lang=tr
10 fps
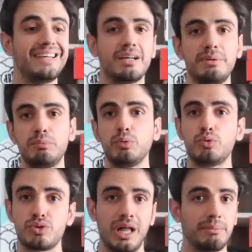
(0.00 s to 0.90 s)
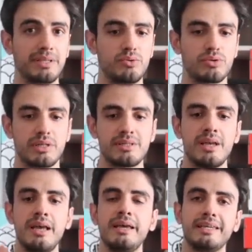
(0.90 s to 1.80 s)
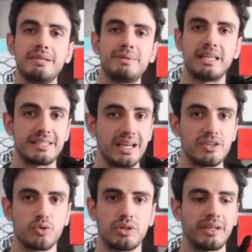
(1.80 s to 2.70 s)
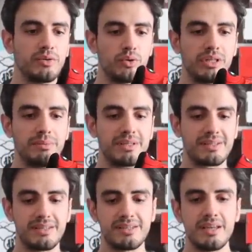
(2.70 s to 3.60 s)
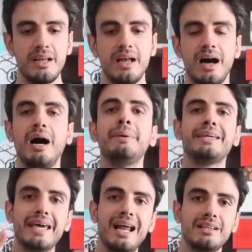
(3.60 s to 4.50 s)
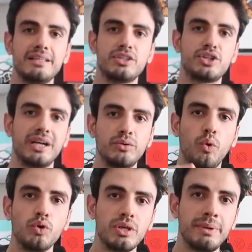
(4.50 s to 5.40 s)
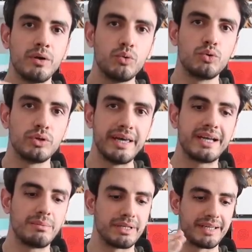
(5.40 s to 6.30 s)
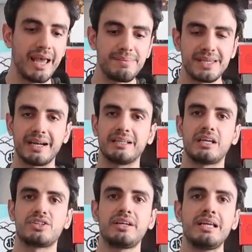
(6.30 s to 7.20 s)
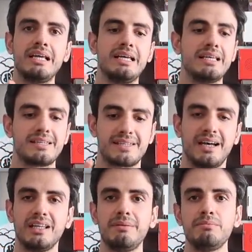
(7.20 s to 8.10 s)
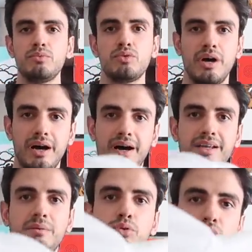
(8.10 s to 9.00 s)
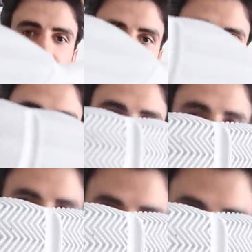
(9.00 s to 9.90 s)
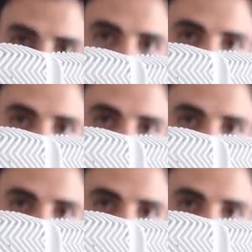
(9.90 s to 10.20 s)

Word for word: ayakkabıyı buldunuz almak istiyorsanız girip de detaylıca oralardan öğrenebilirsiniz. Ama genelde dışarıda oynamaya uygun ayakkabıların hepsi arkadaşlar sağlam aynen bu şekilde sert